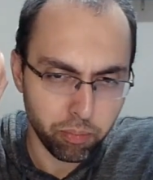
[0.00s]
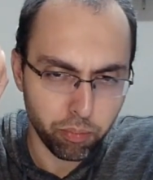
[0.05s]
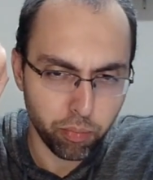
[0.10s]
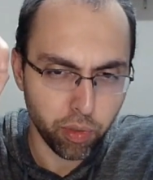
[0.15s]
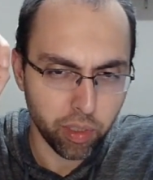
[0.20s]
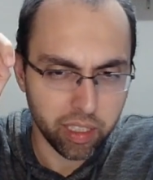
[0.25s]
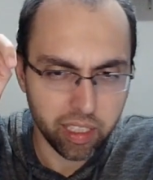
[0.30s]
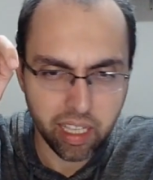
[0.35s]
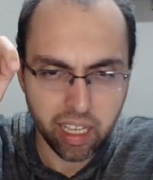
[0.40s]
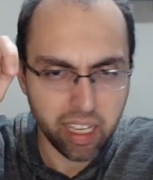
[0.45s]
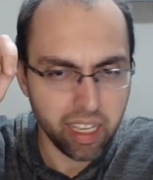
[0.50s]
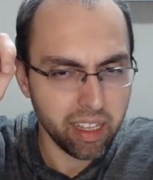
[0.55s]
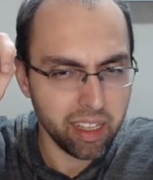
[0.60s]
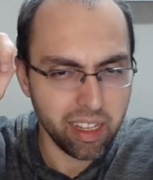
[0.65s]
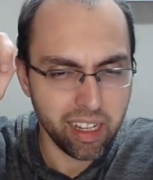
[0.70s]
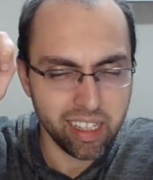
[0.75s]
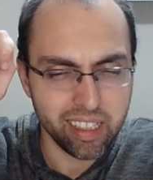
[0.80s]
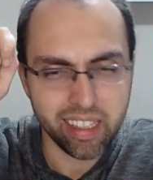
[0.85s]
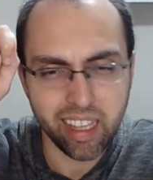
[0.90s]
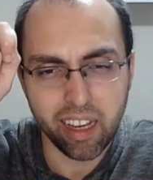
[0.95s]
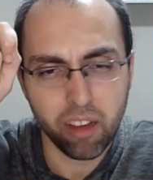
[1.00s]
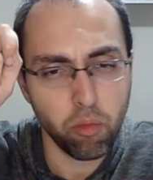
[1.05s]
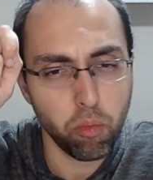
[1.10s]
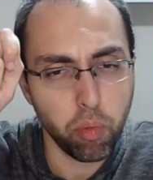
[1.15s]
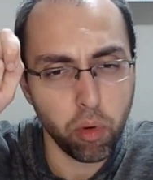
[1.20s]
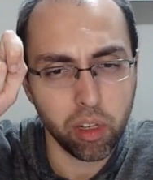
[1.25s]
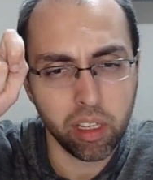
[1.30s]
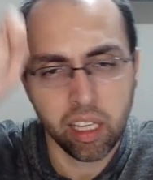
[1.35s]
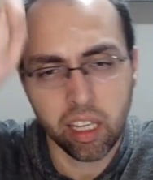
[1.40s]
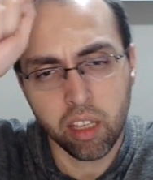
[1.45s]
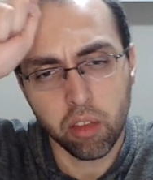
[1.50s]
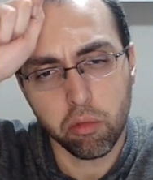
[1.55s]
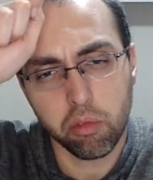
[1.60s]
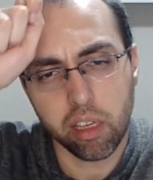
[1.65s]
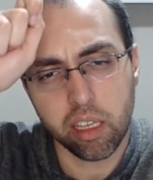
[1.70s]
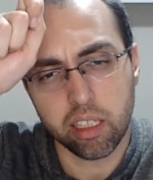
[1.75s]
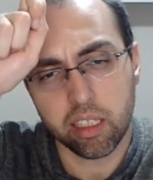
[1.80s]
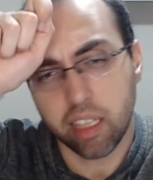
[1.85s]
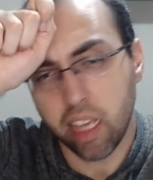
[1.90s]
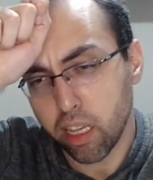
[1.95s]
porque ele está um pouquinho em
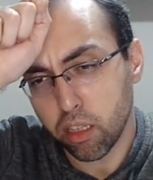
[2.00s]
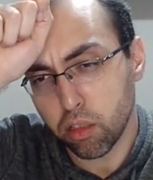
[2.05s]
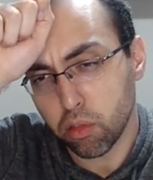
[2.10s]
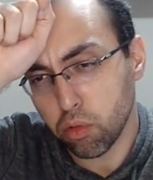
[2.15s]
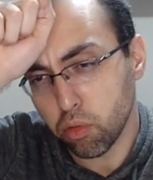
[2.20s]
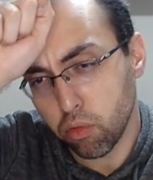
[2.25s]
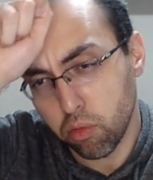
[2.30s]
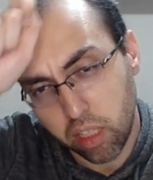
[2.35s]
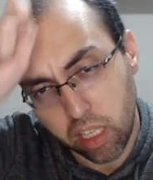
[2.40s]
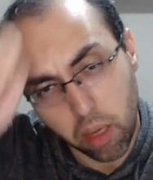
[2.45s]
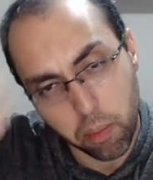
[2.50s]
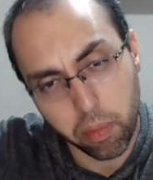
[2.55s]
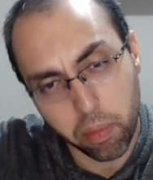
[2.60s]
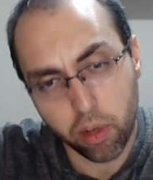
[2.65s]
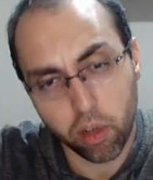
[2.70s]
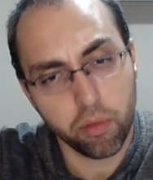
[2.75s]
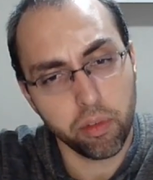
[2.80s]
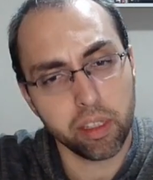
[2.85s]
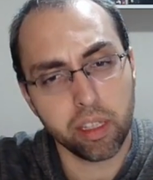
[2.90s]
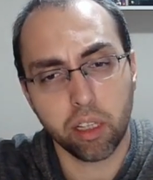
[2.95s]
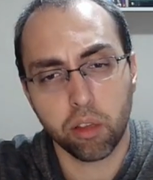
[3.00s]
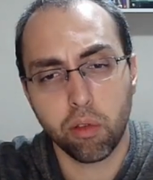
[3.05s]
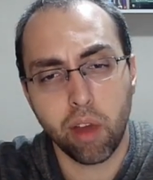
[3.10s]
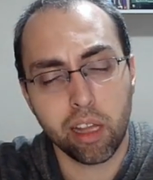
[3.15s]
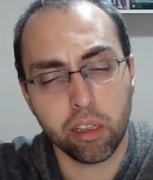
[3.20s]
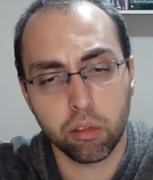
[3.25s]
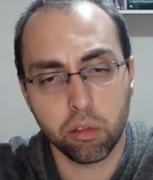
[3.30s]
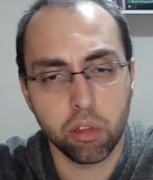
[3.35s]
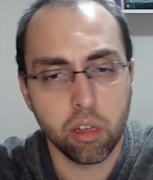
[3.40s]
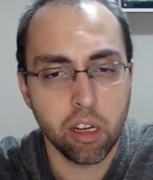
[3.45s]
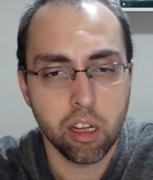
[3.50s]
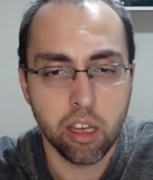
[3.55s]
excesso, ia para 94